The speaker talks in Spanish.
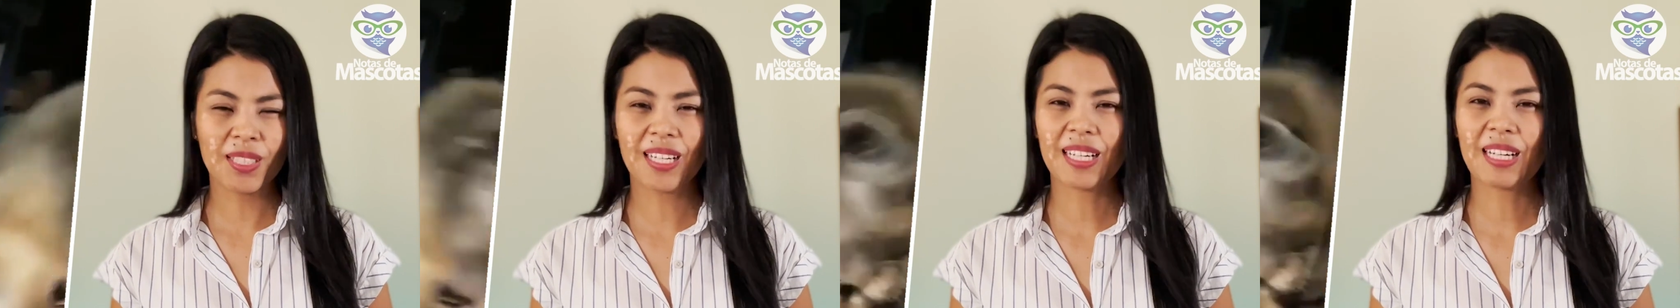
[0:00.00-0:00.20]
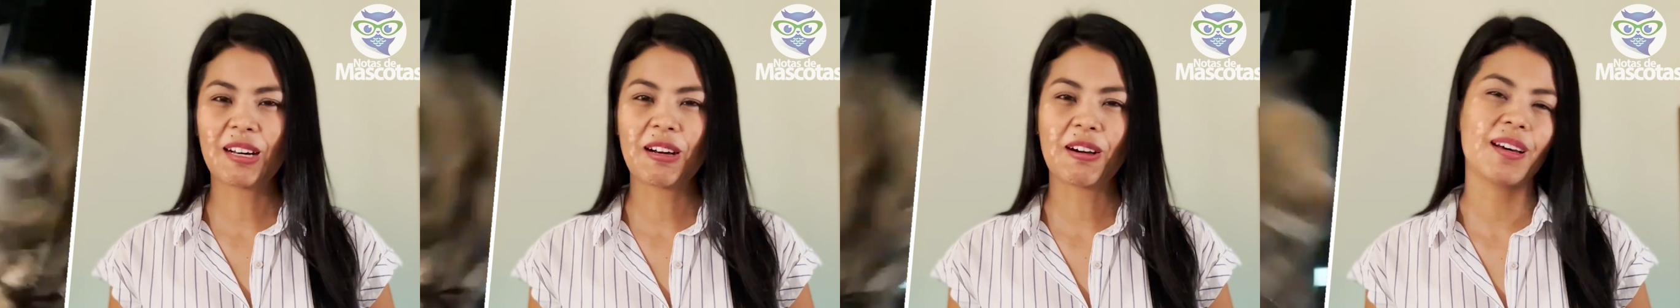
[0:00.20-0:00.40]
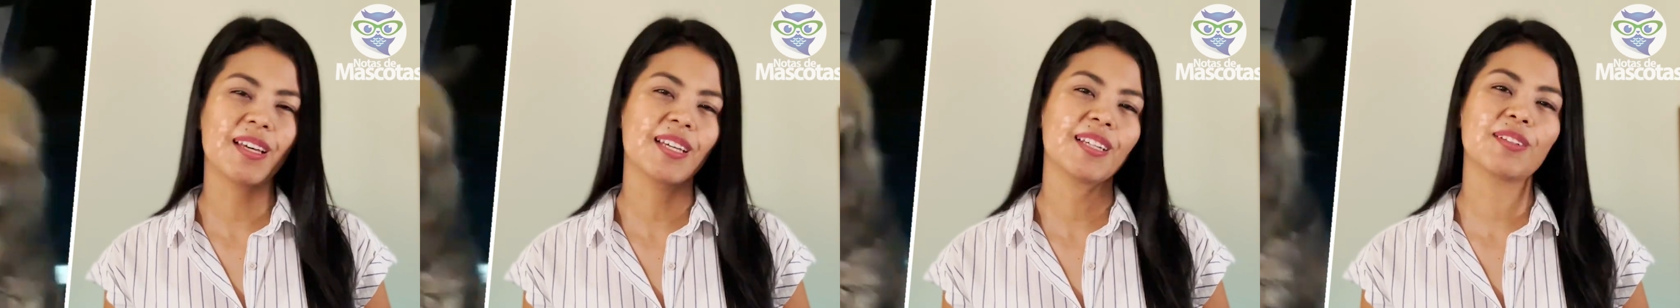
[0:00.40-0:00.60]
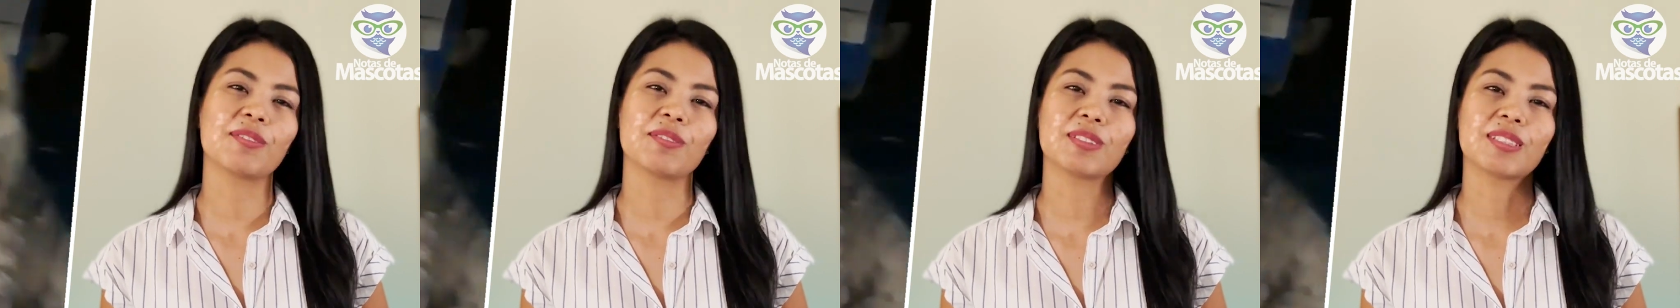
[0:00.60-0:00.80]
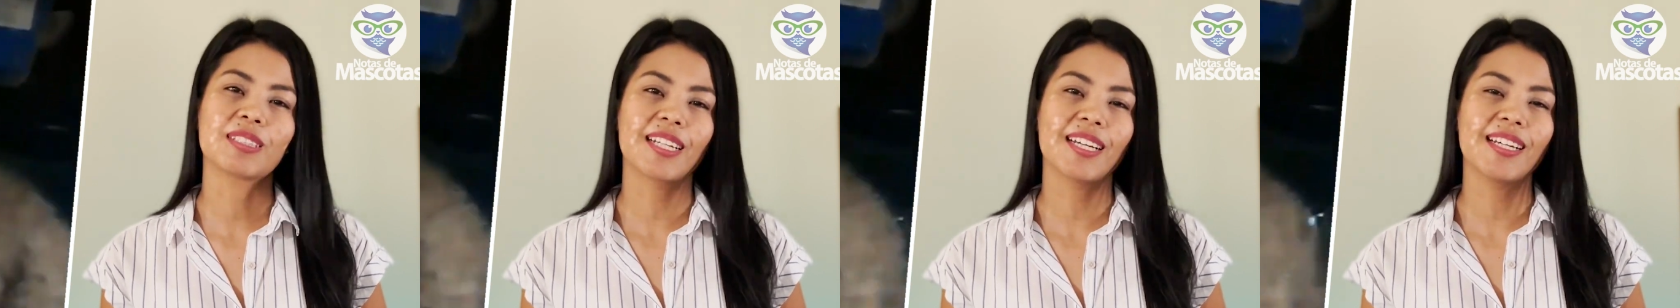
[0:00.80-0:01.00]
que acababa de
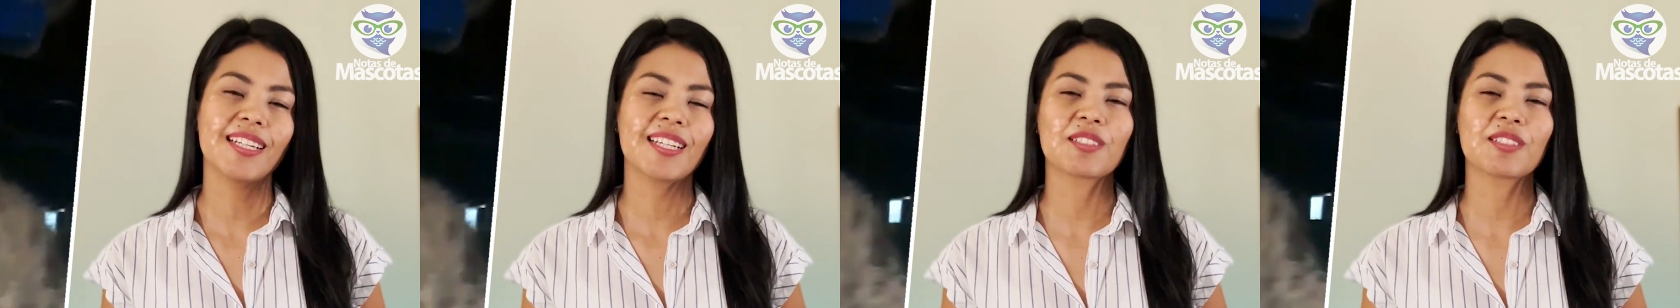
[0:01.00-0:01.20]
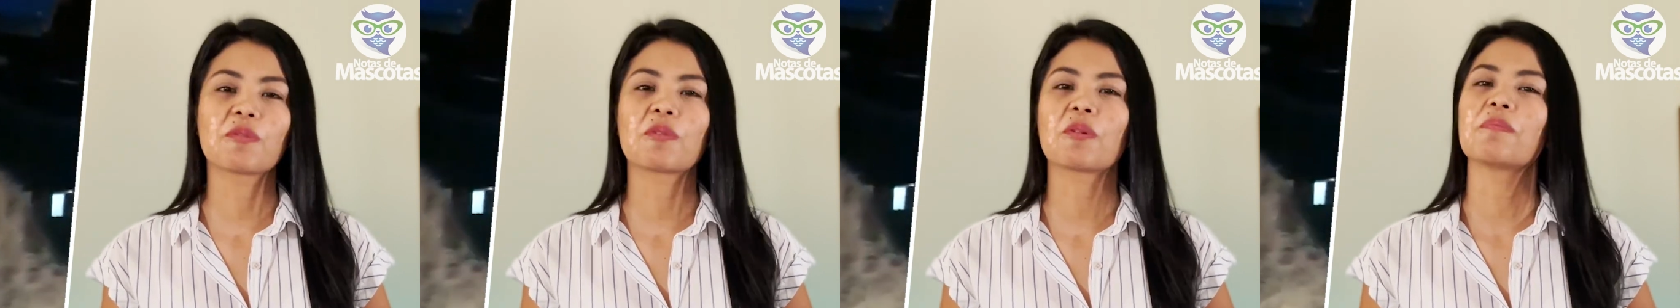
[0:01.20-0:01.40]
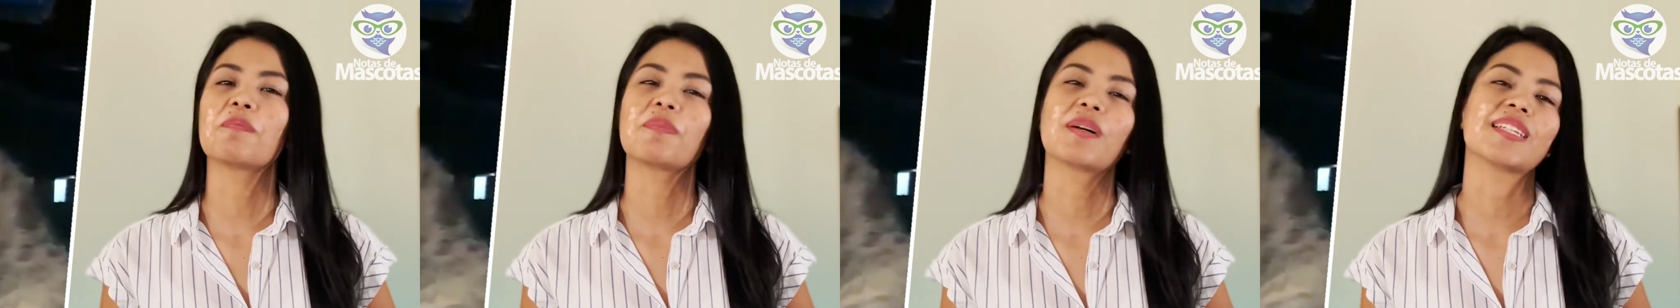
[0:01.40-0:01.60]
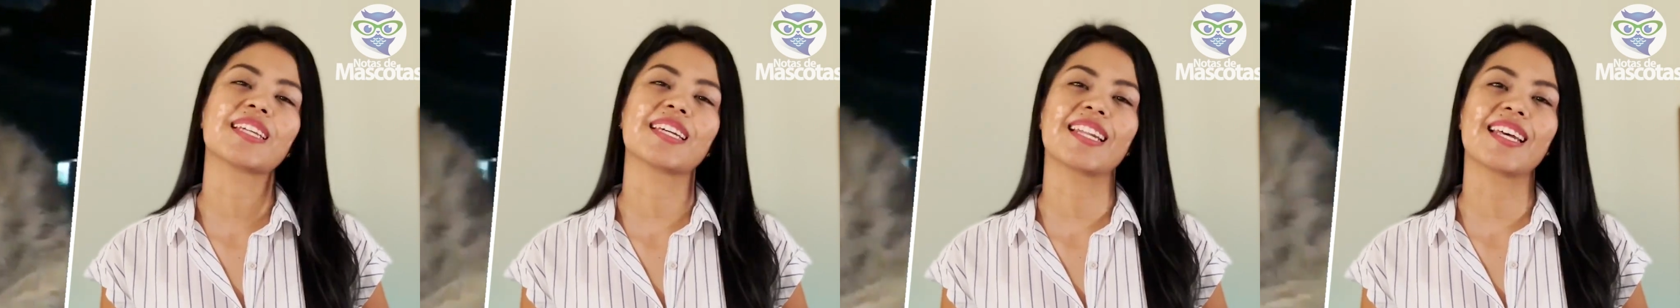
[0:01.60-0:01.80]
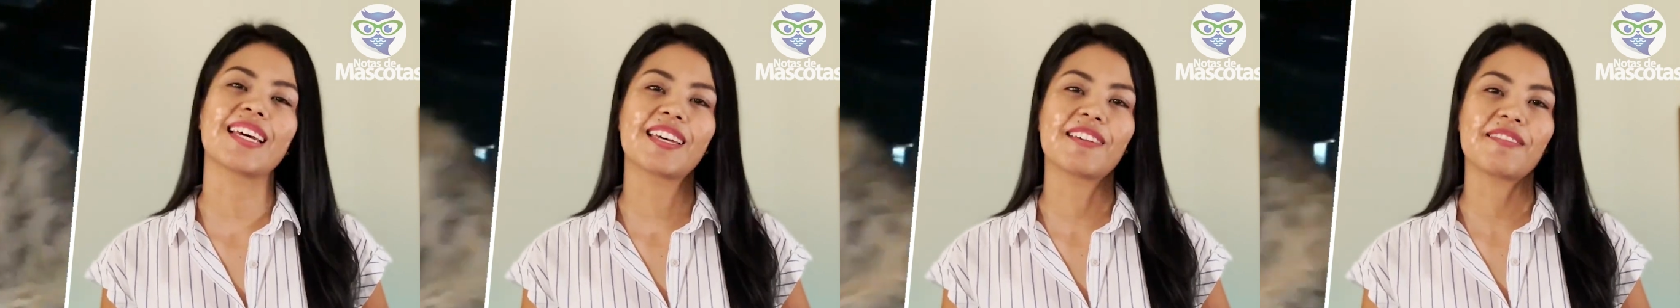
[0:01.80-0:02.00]
encontrar a su
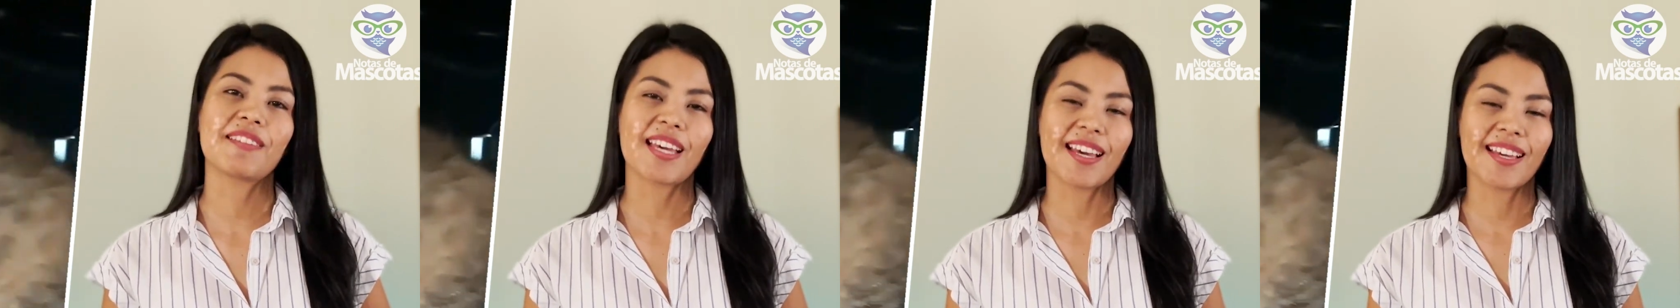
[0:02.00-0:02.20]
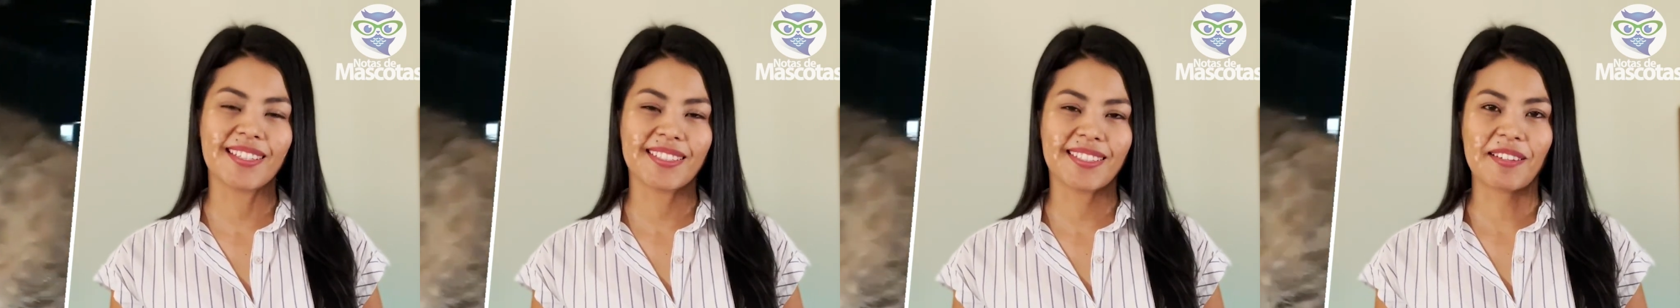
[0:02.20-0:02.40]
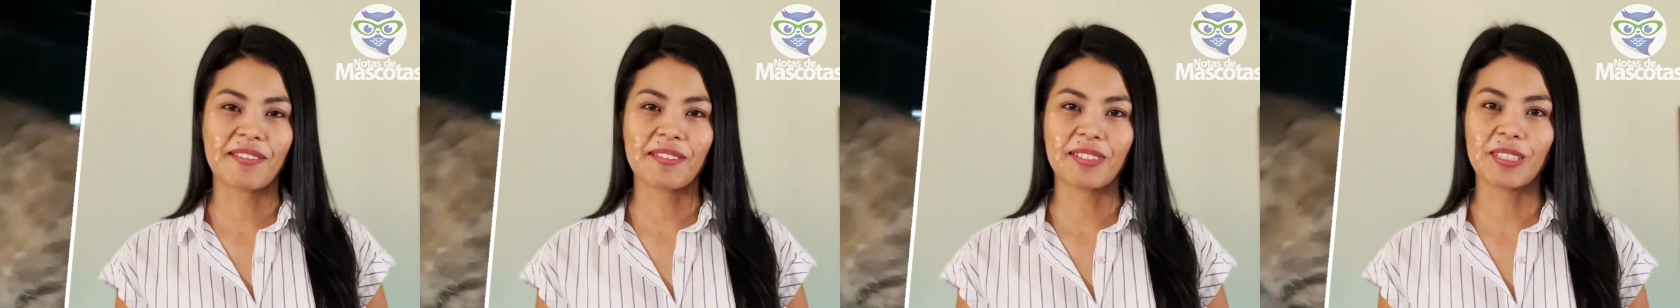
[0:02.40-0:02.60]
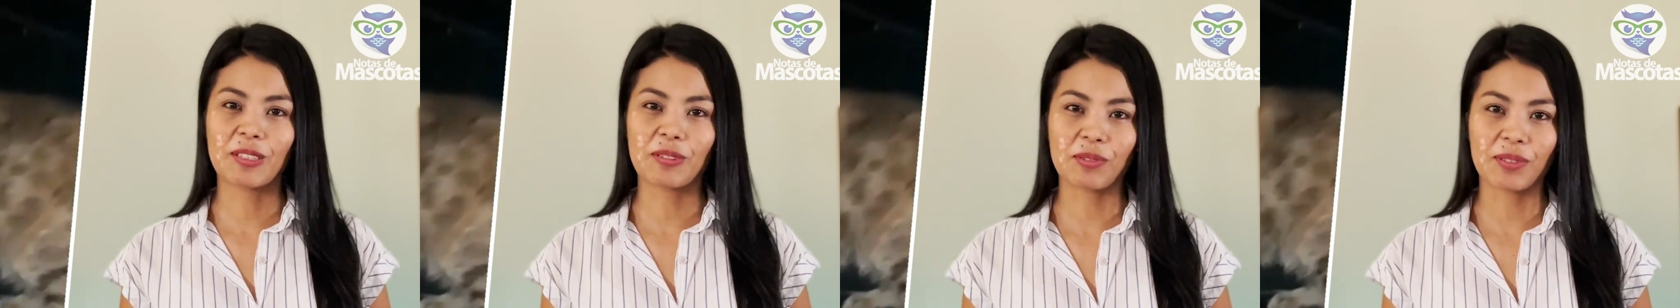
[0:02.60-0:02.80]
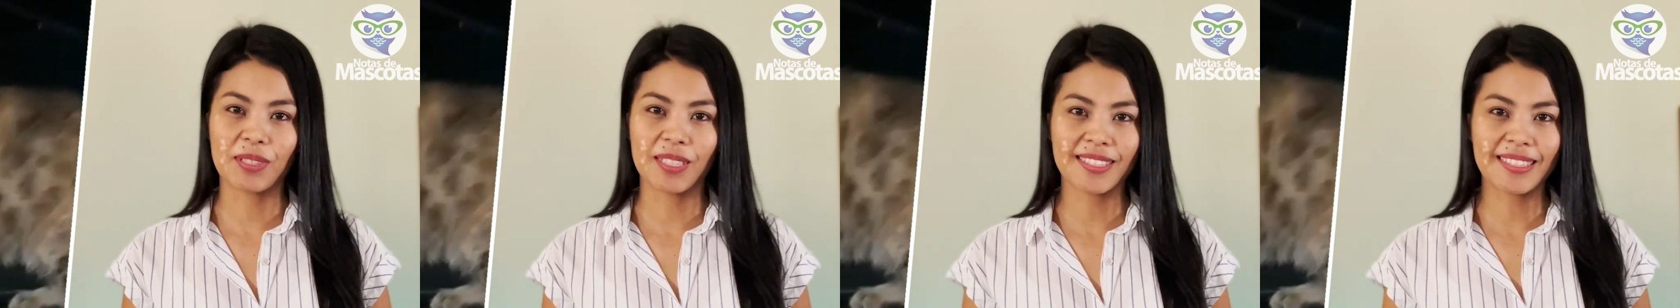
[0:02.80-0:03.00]
compañera de viajes y
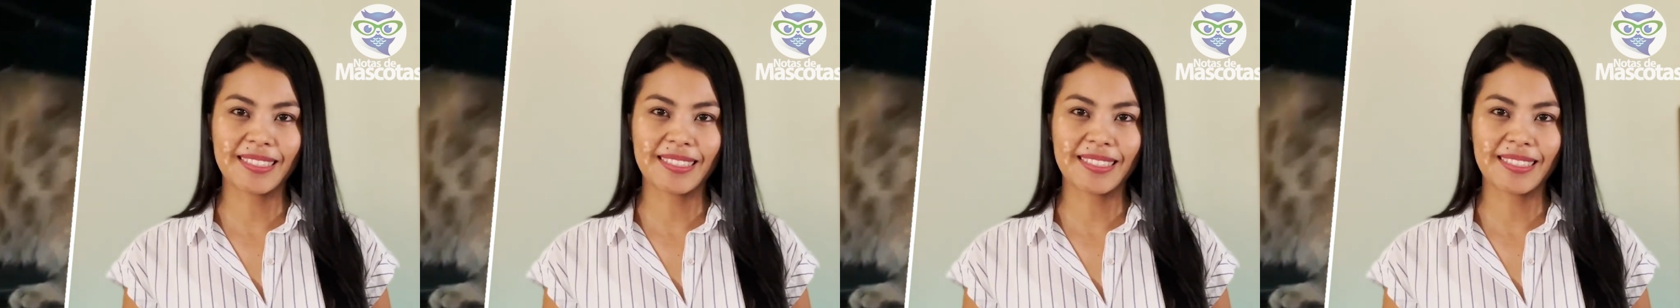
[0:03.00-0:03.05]
aventuras.